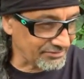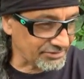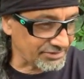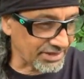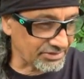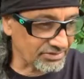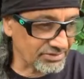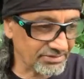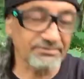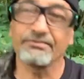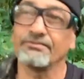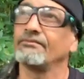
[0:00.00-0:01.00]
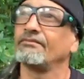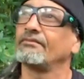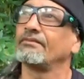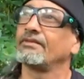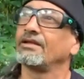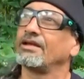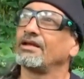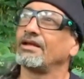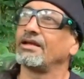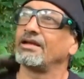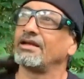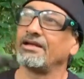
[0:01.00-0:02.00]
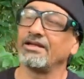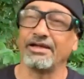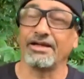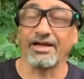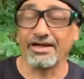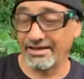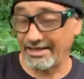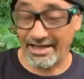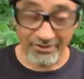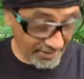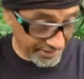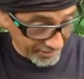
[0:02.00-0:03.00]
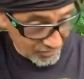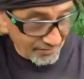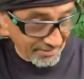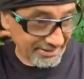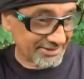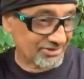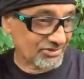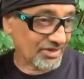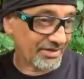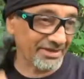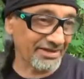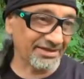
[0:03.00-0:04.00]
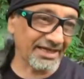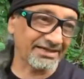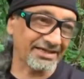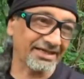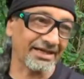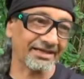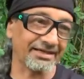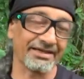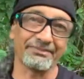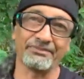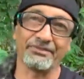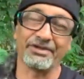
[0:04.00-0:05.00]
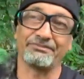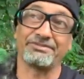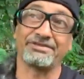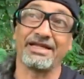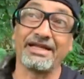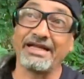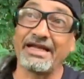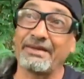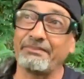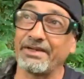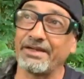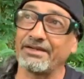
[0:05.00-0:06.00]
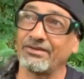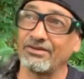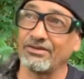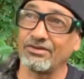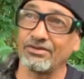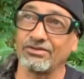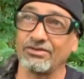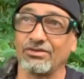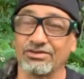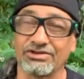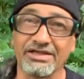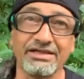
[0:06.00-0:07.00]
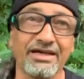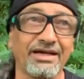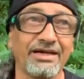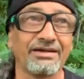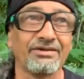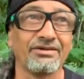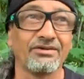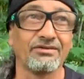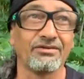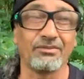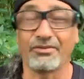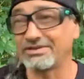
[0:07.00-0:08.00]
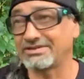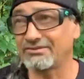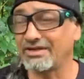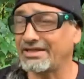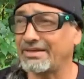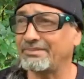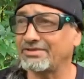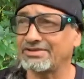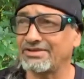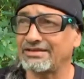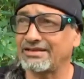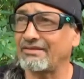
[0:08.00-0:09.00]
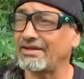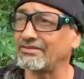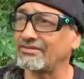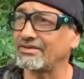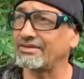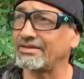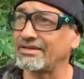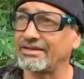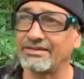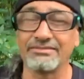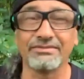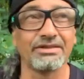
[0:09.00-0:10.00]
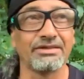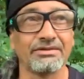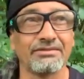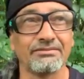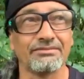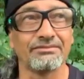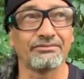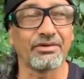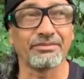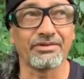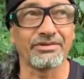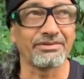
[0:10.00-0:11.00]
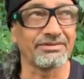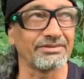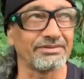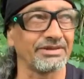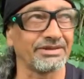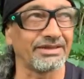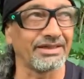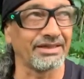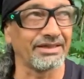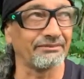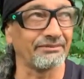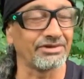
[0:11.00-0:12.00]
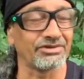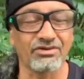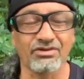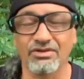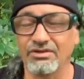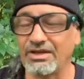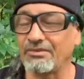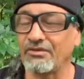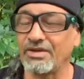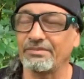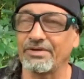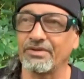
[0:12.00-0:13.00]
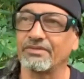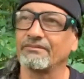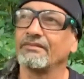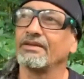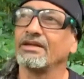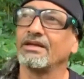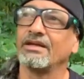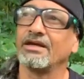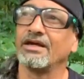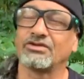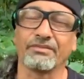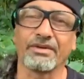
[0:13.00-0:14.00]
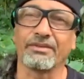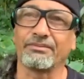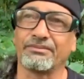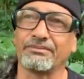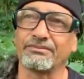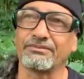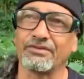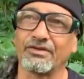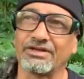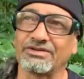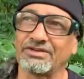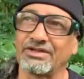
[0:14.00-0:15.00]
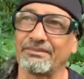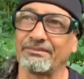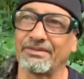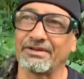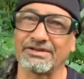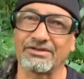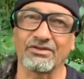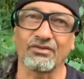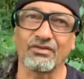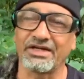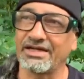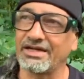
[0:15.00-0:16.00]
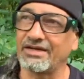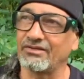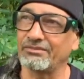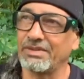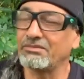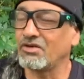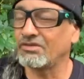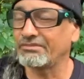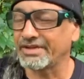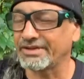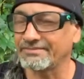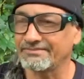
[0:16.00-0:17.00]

muchachos. Y, hay algunas que toman decisiones bien drásticas de que pues, tienen herpes o, sida, o puede ser cualquier persona. Estoy hablando de, pues, pues, este, menciono la mujer, pero eso pues ocasionar, pasar con cualquiera, un mismo hombre.